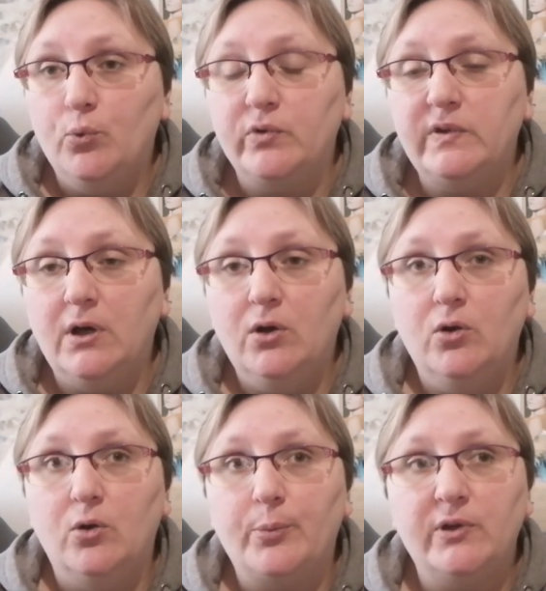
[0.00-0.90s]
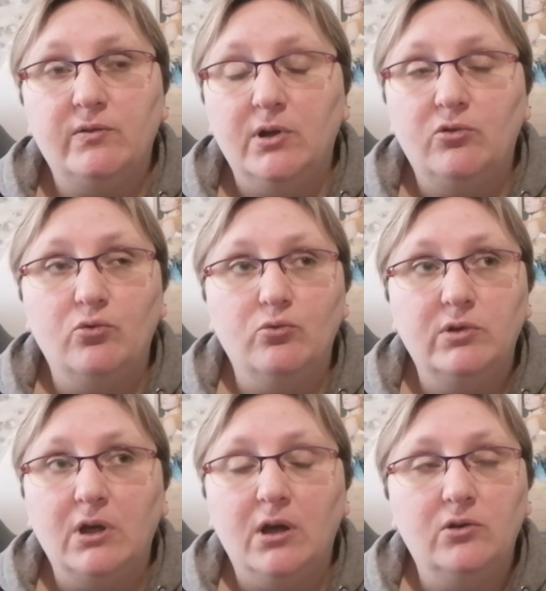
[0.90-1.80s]
Pour ça, présélection
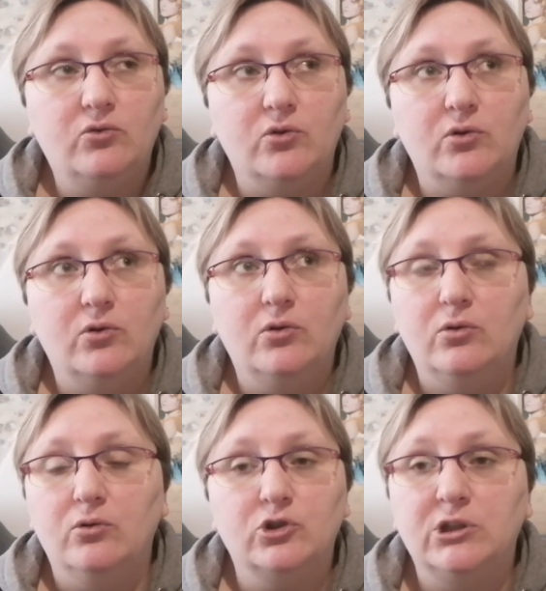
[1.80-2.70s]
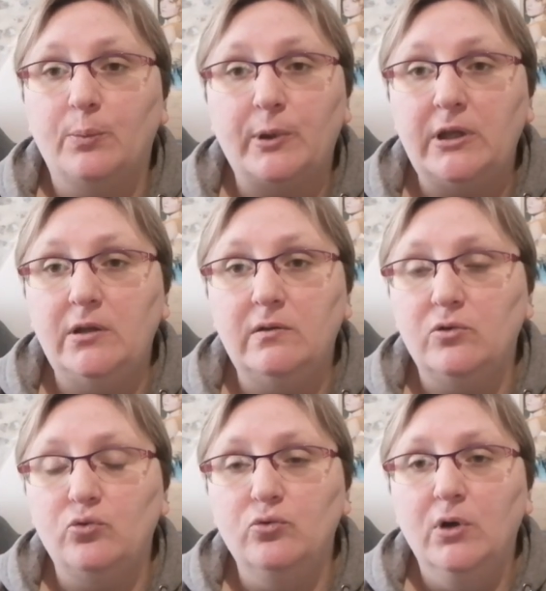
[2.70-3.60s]
directe, j'étais prise
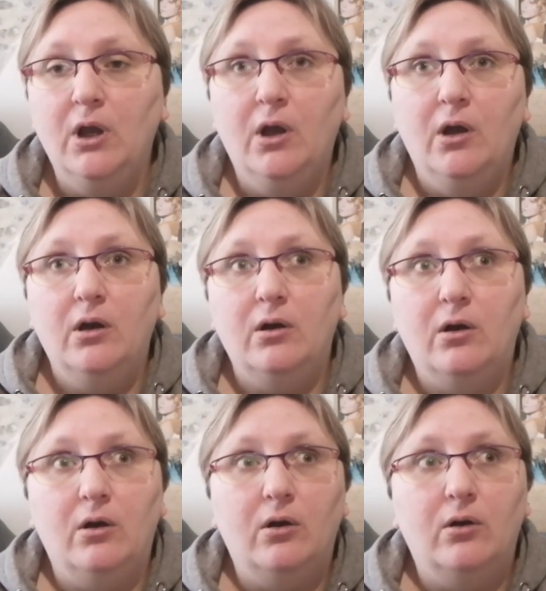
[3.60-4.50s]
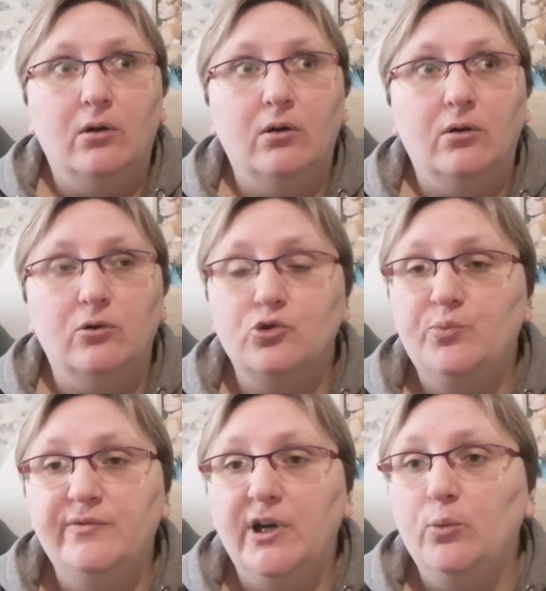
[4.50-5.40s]
et tout.
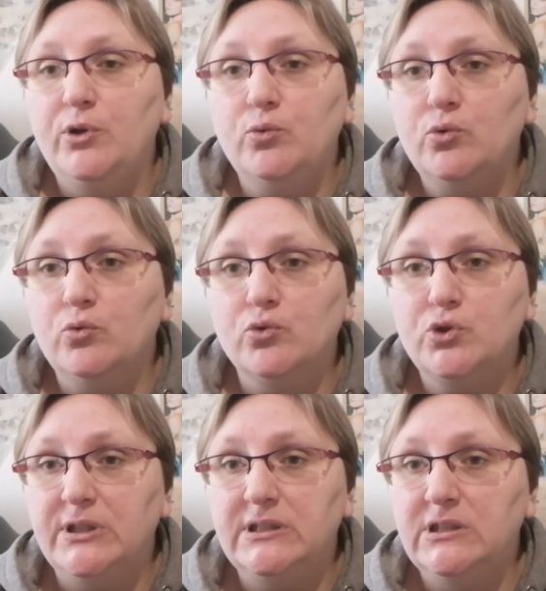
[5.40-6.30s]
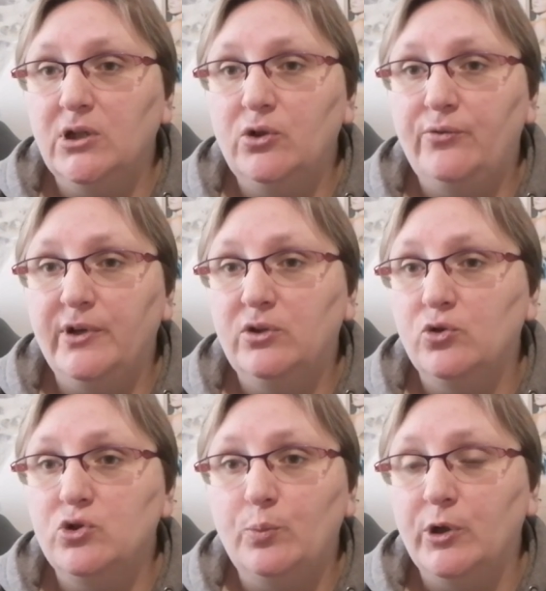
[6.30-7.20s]
je pouvais, oui ou non, choisir le fait
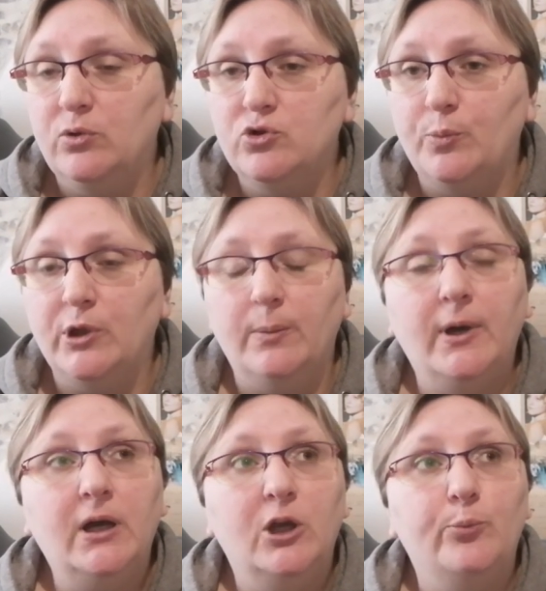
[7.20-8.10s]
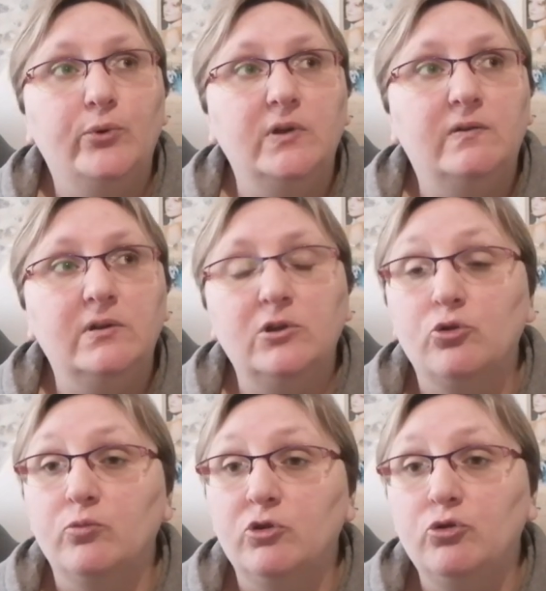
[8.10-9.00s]
que je le prenais ou je le prenais pas. Et puis ici,
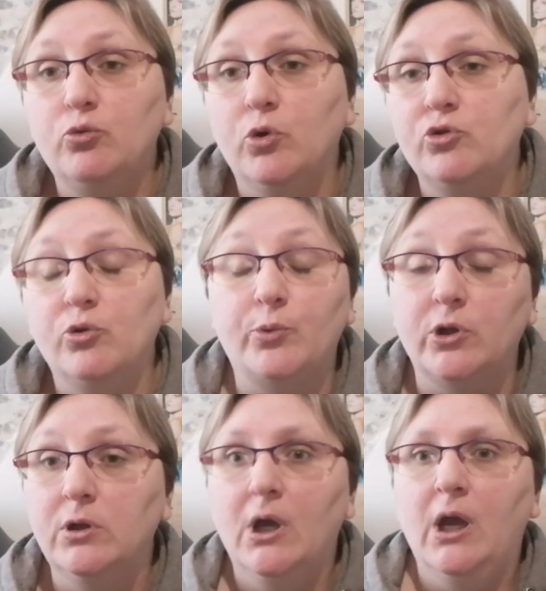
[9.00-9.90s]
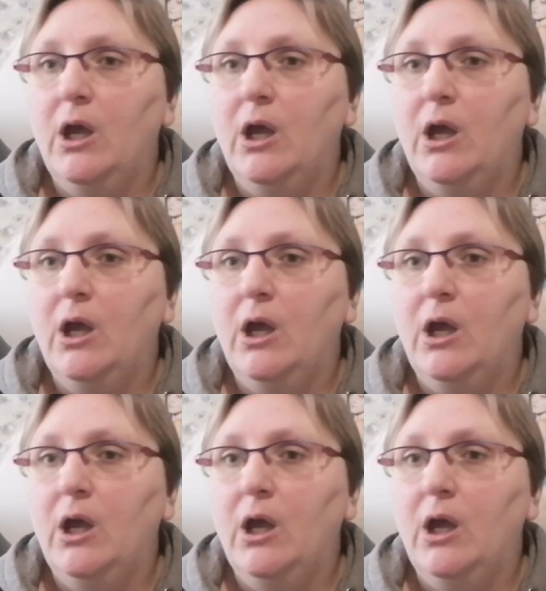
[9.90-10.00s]
je me suis dit, oui, je prie.